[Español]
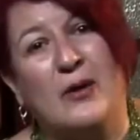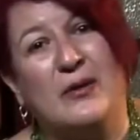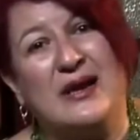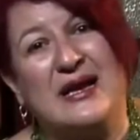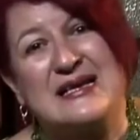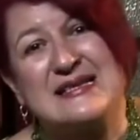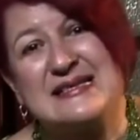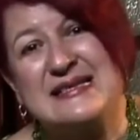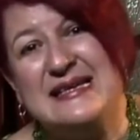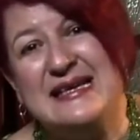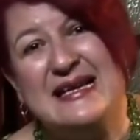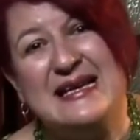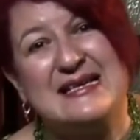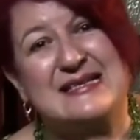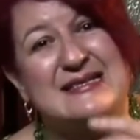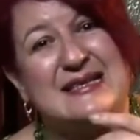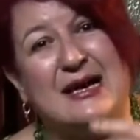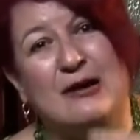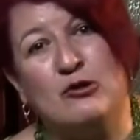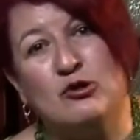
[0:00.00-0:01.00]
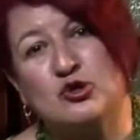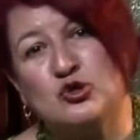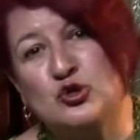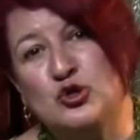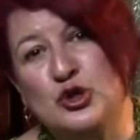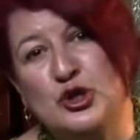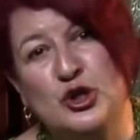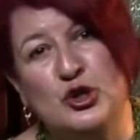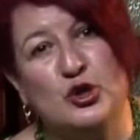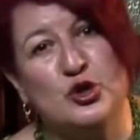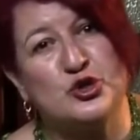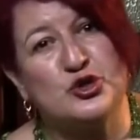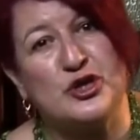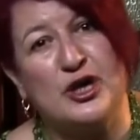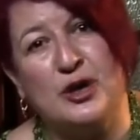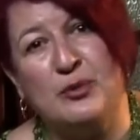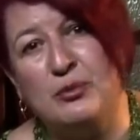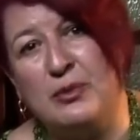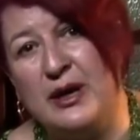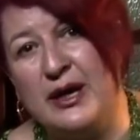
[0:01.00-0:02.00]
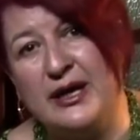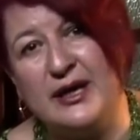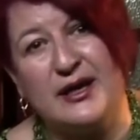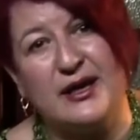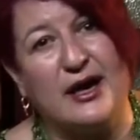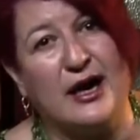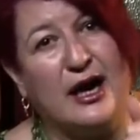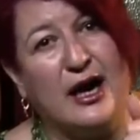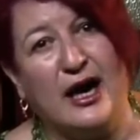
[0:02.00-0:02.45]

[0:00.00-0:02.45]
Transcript: Brasil, Estados Unidos, Jamaica,